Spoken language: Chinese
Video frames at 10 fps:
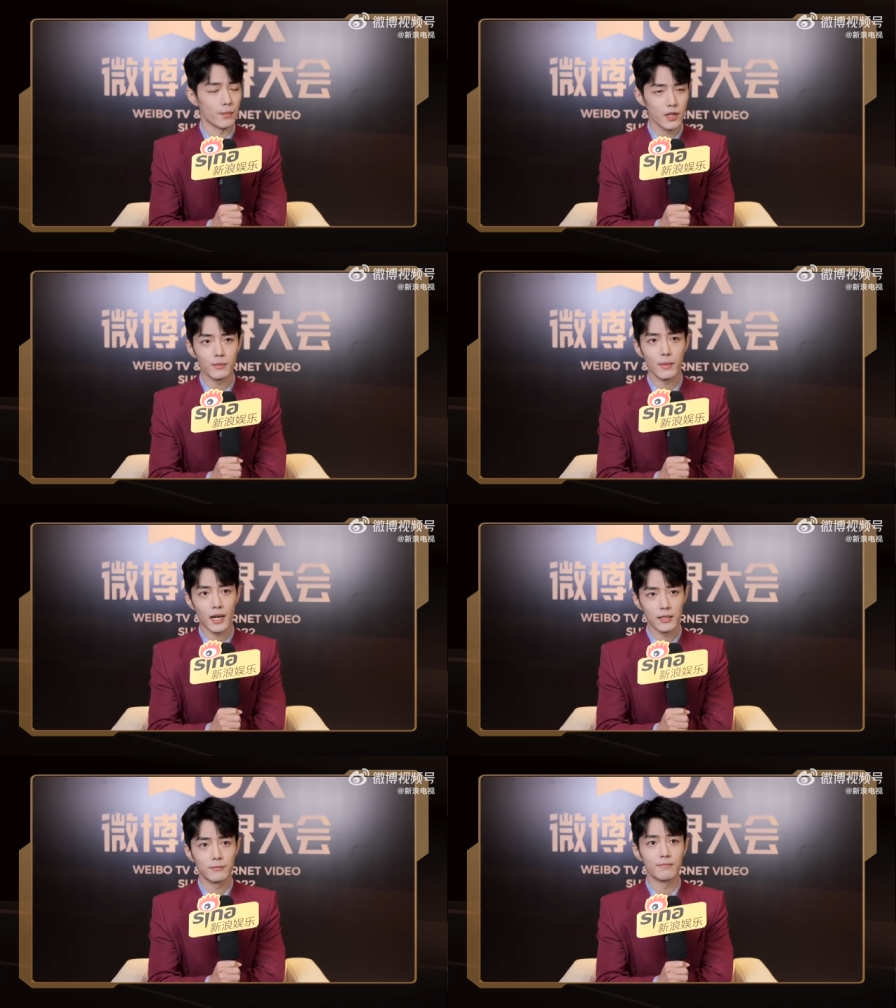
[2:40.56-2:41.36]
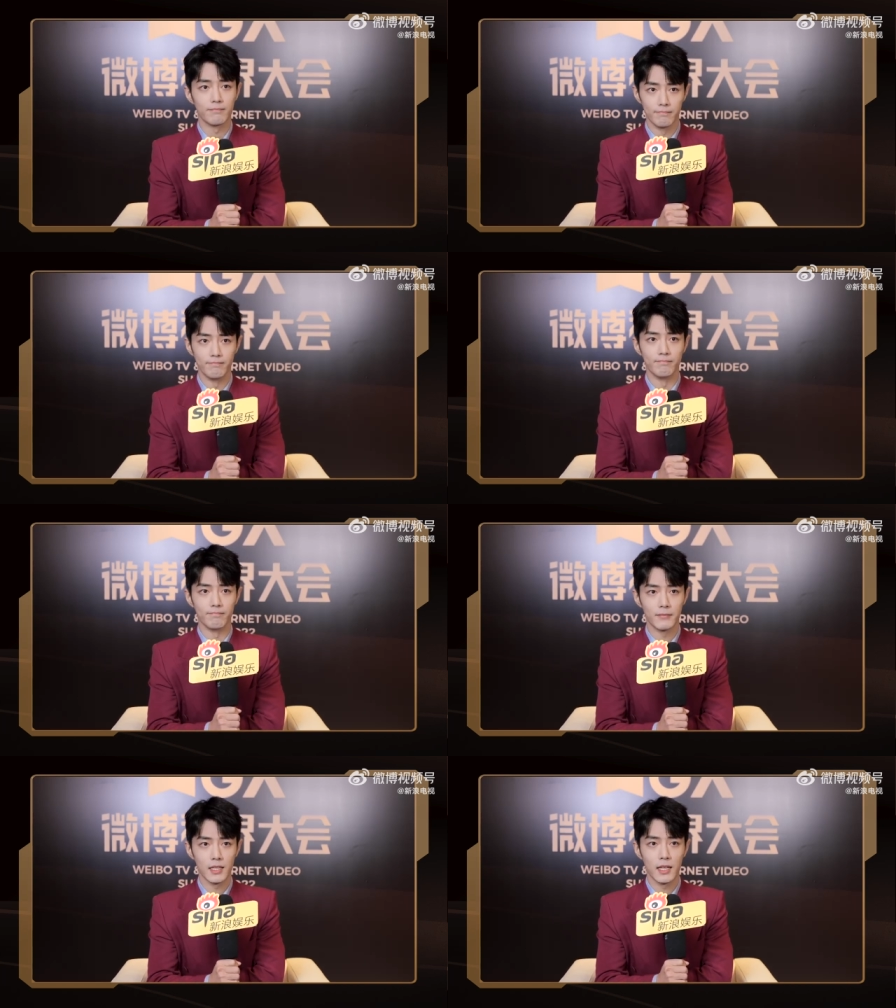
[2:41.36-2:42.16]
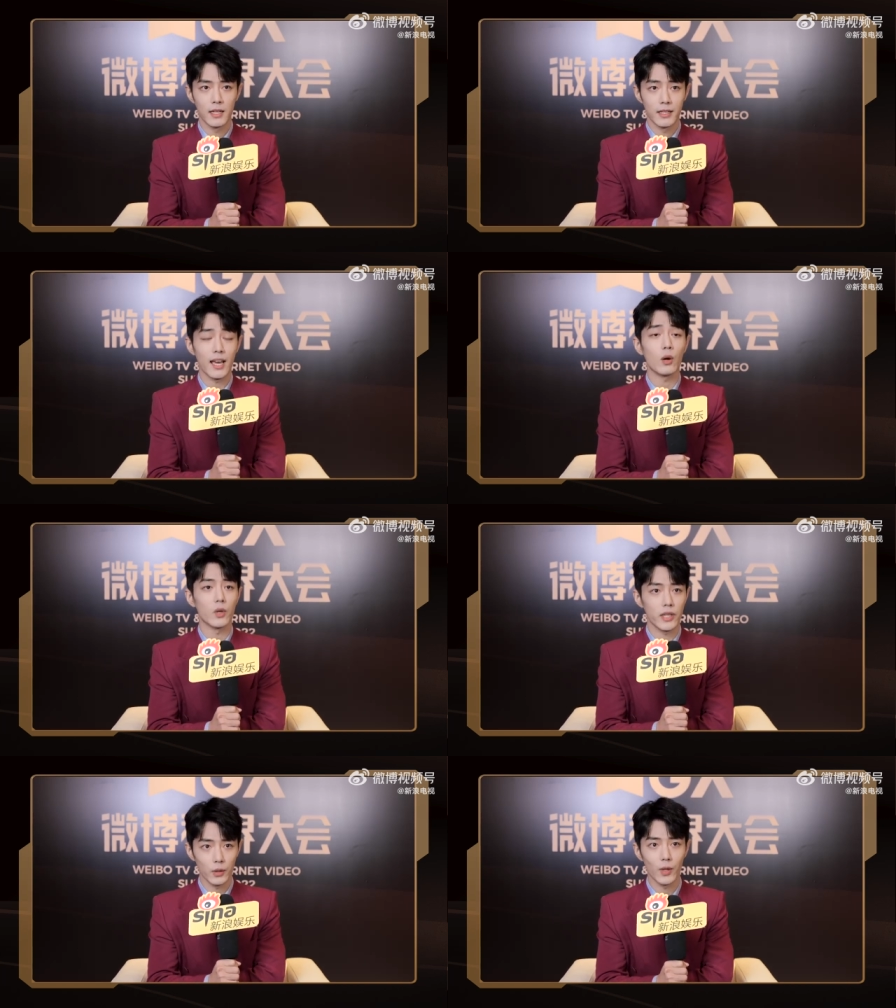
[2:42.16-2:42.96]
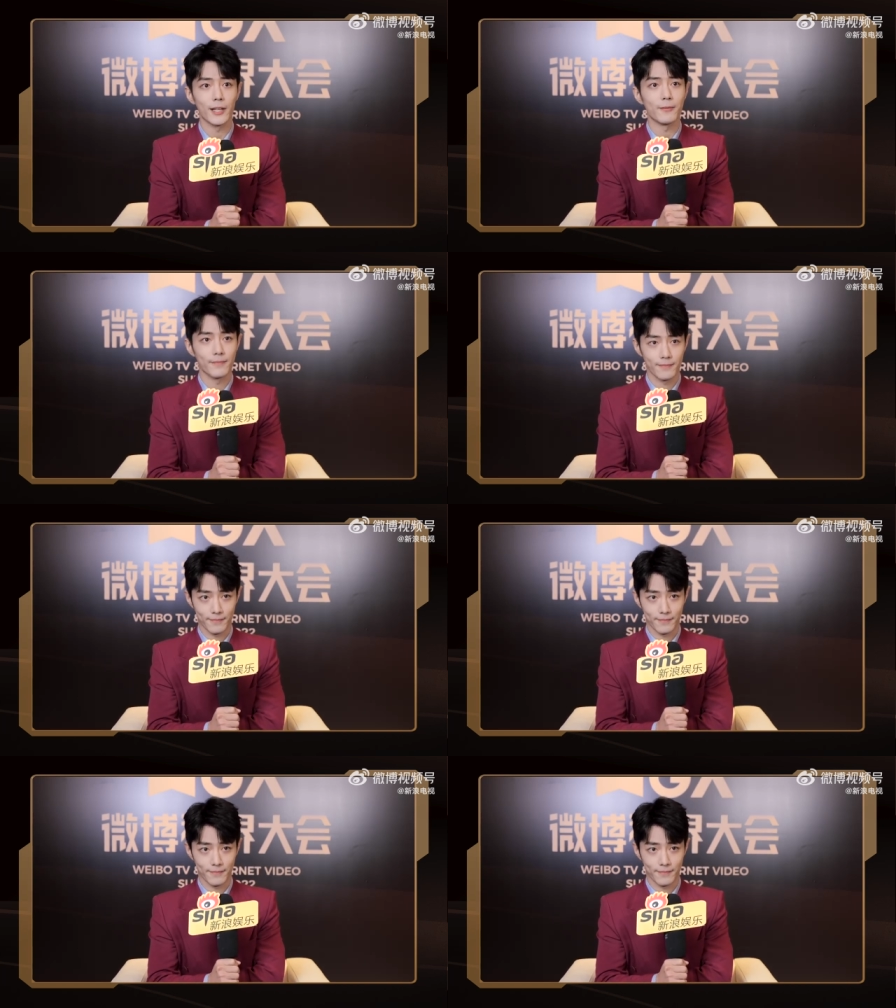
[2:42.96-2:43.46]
命吧，嗯，家国情怀。